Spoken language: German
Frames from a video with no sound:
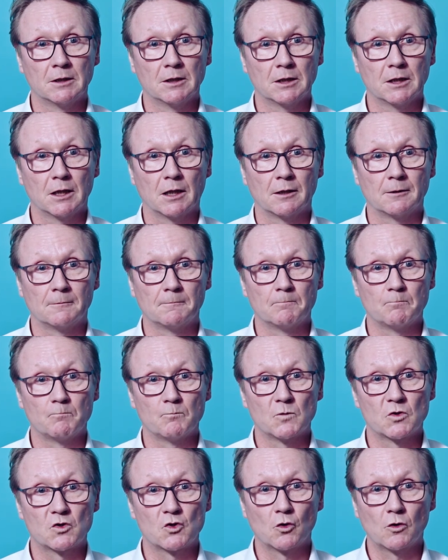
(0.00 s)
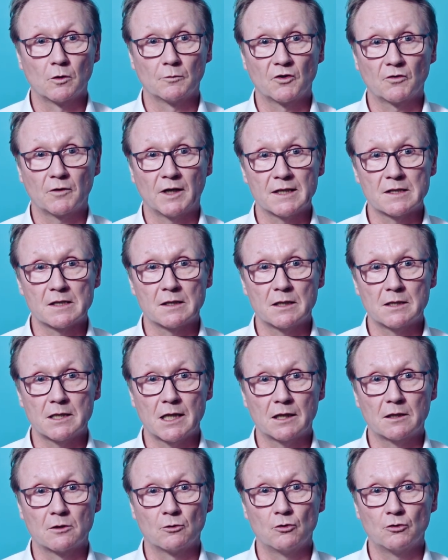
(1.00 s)
ja, zukunftsweisende
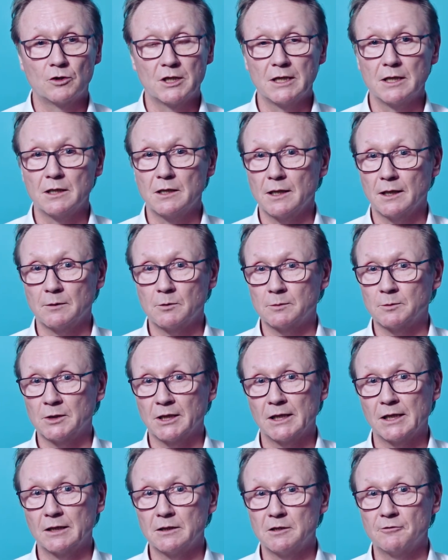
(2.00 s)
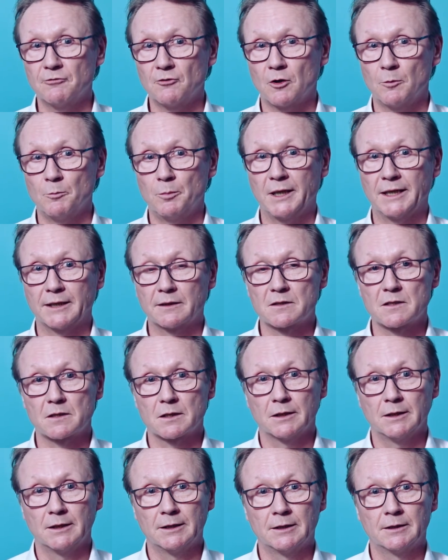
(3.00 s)
Technologie, die aber relativ komplex
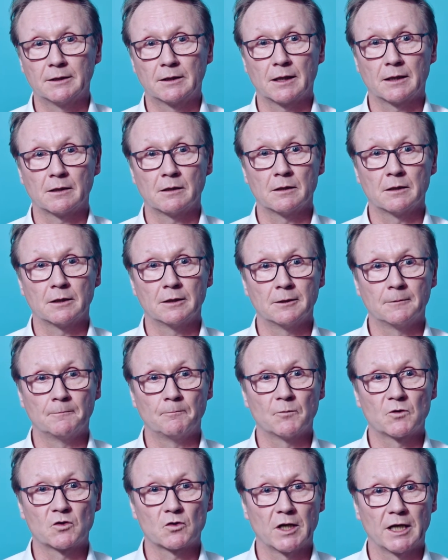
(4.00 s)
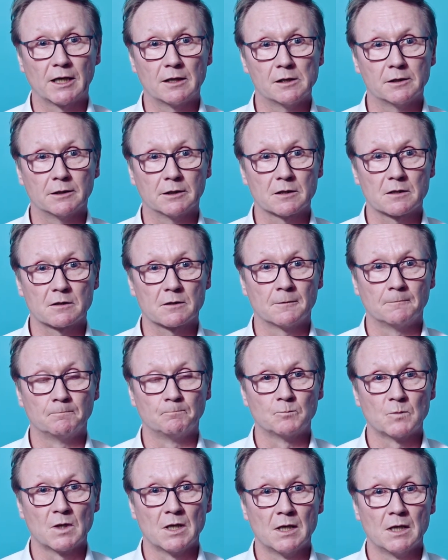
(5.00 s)
äh, dann ähm, zu handeln ist.
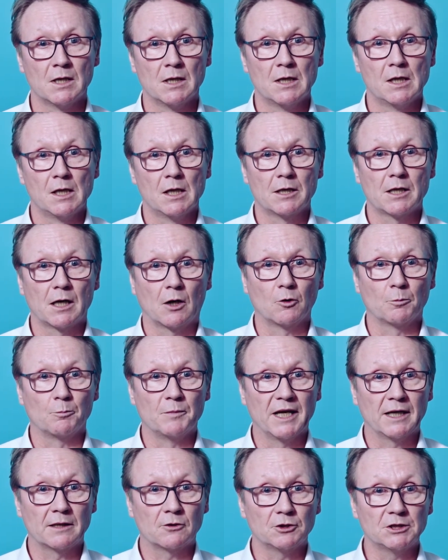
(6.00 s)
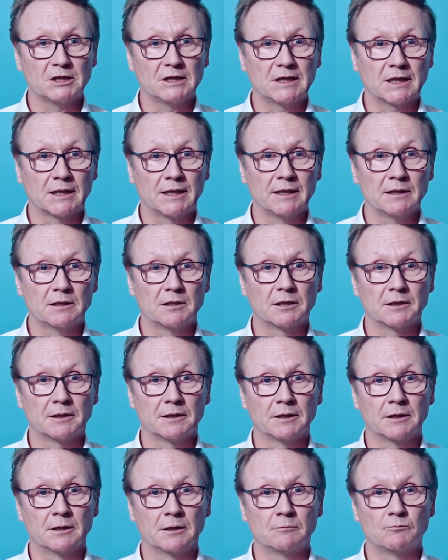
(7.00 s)
Ja, und Mehrdeutigkeit,
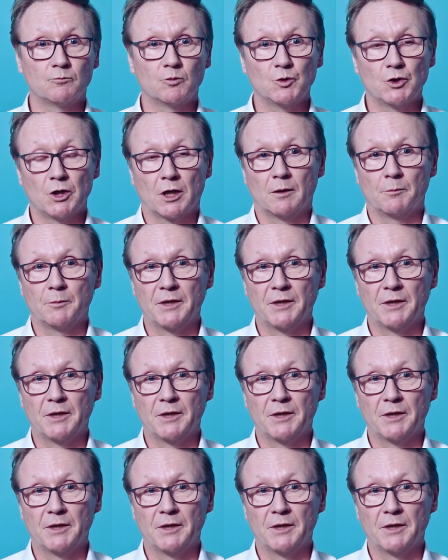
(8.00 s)
äh, ja,